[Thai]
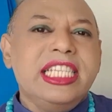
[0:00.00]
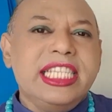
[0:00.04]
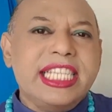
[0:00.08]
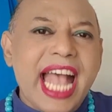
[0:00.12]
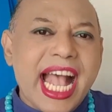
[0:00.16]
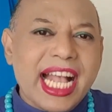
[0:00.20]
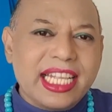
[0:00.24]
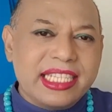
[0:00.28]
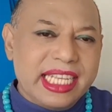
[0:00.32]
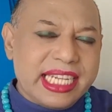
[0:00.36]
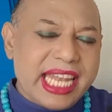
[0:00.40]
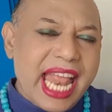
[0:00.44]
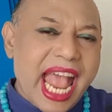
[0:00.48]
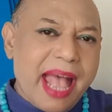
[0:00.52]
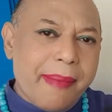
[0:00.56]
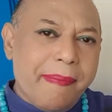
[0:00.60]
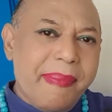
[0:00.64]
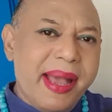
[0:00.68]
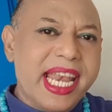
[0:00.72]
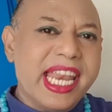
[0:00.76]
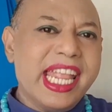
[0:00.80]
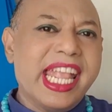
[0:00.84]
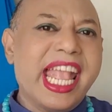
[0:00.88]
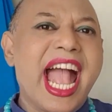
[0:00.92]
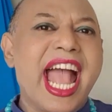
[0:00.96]
จากสถา
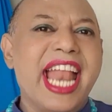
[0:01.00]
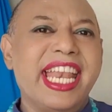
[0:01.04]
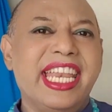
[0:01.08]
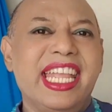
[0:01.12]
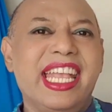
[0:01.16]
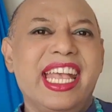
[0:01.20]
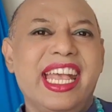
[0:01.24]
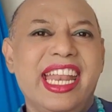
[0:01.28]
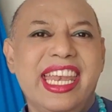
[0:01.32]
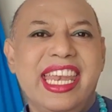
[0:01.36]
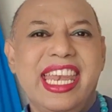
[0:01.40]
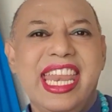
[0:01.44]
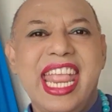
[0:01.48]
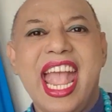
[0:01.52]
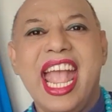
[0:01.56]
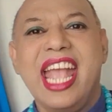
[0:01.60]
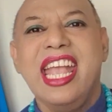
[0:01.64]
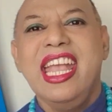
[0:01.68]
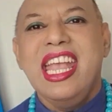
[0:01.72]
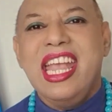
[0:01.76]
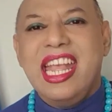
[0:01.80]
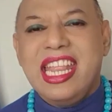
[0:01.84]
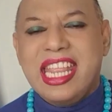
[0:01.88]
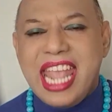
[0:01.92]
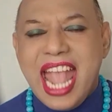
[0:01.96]
บันการเงินเนี่ย
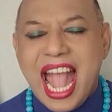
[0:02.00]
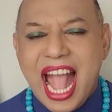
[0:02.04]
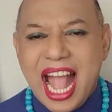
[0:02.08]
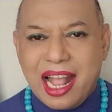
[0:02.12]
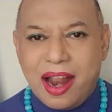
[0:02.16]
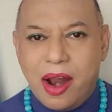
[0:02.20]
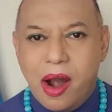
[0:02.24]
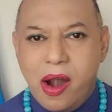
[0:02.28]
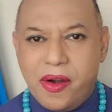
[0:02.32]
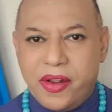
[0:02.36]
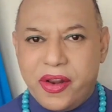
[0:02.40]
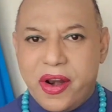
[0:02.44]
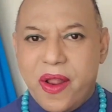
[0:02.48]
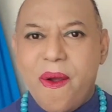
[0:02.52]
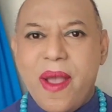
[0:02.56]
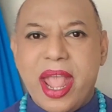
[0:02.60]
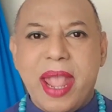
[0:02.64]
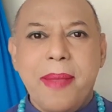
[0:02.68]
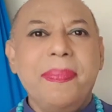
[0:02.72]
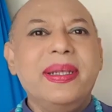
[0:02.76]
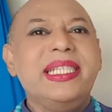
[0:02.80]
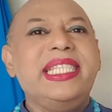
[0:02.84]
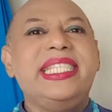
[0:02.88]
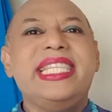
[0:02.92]
อย่างร้อยเปอ